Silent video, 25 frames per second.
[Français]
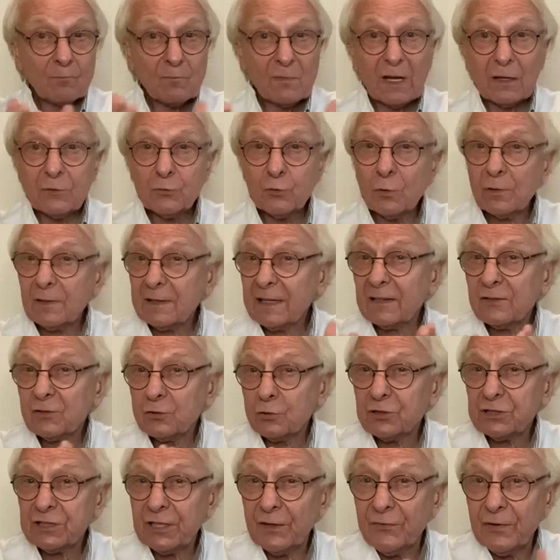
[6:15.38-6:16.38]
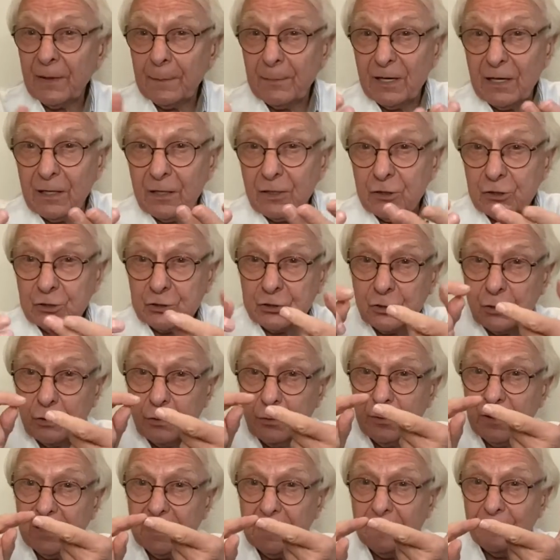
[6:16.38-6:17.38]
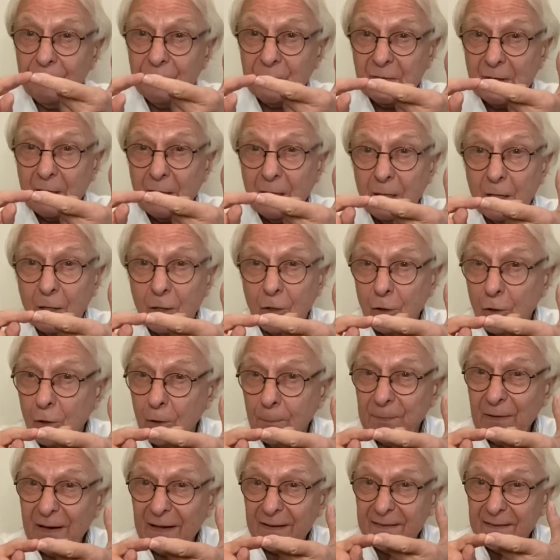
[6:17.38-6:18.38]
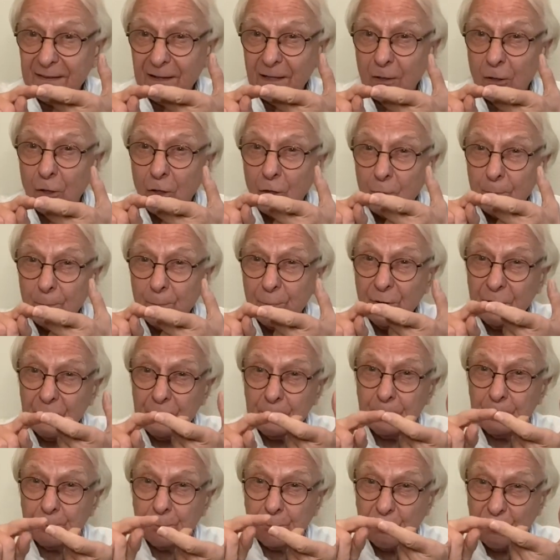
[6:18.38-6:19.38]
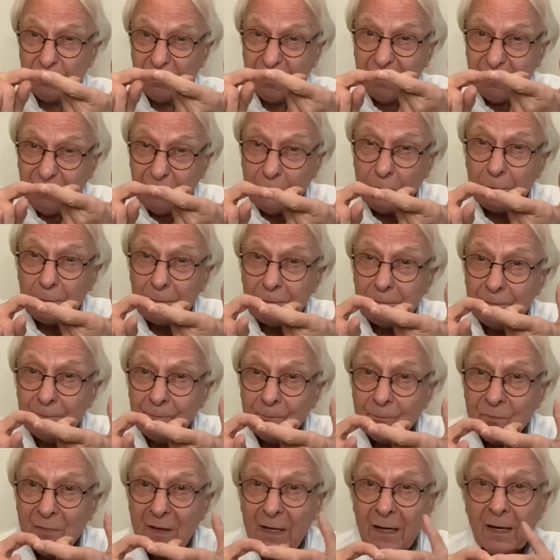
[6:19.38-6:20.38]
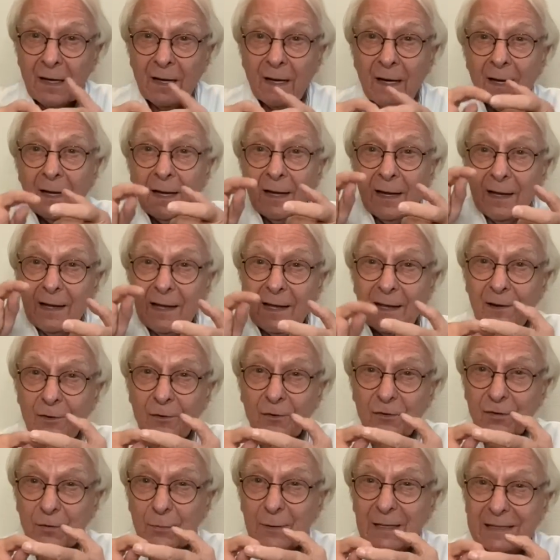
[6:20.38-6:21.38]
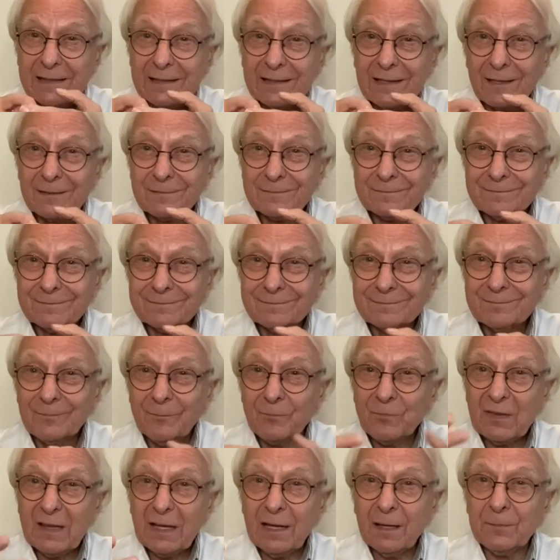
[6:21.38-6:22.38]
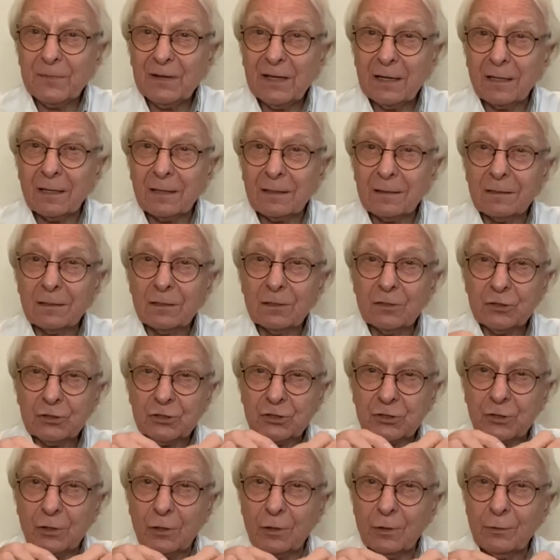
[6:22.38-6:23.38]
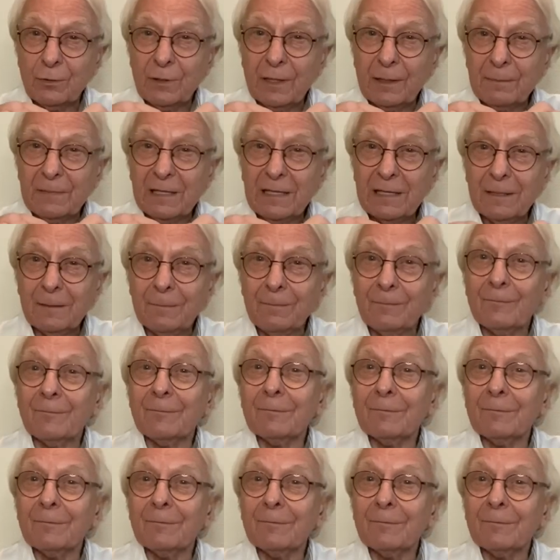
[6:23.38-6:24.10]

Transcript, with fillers: Donc, qu'est-ce que j'ai fait ben, Je lui ai replacé en bonne position et ensuite, eh bien, je lui ai mis